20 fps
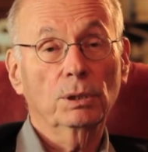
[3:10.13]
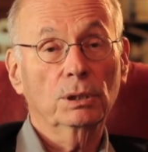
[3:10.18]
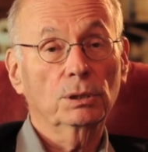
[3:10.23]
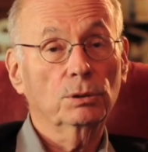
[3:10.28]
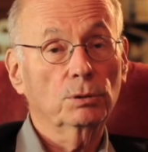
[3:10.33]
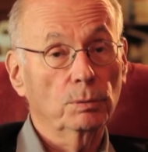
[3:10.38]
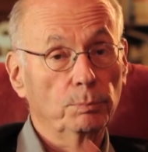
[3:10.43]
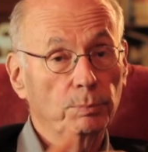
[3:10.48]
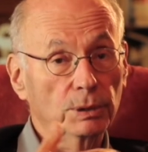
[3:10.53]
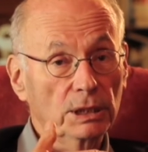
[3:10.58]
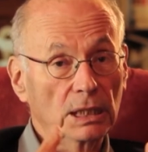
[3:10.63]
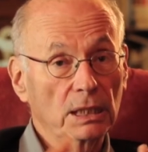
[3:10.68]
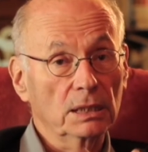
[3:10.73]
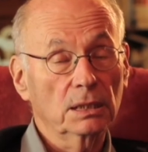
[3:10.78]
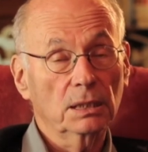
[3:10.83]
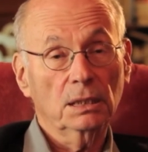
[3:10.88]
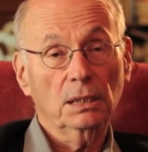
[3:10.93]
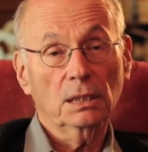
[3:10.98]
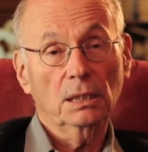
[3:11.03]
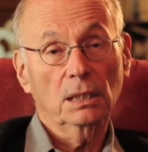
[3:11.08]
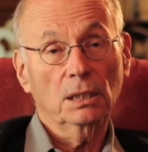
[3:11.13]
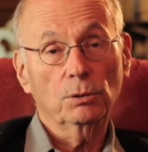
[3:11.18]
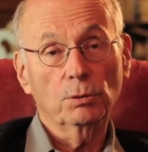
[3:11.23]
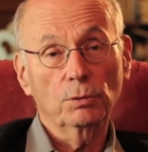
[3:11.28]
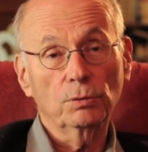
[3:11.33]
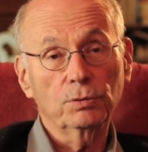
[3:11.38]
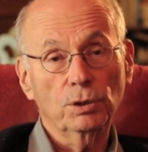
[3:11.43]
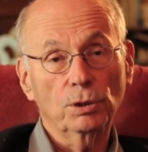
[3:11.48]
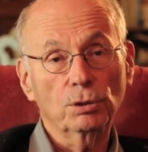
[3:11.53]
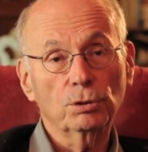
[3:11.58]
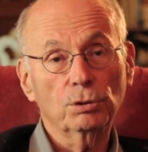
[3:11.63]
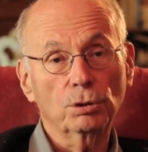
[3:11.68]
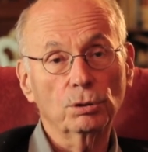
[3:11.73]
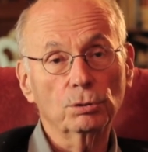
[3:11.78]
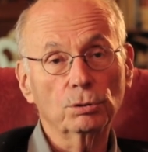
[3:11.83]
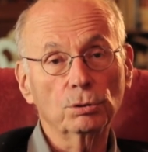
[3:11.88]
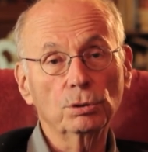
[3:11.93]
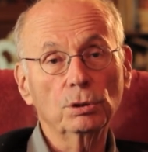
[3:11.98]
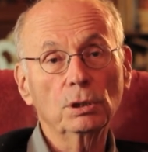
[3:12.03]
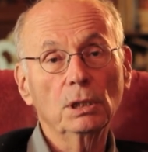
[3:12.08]
pour acquérir la
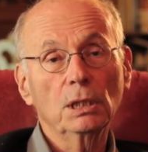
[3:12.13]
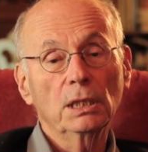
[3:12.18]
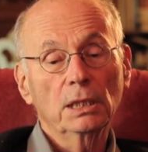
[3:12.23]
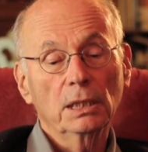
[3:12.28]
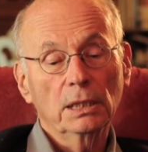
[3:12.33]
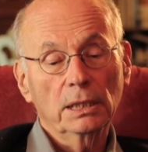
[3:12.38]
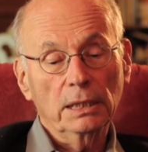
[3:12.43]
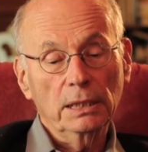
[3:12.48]
confiance en eux.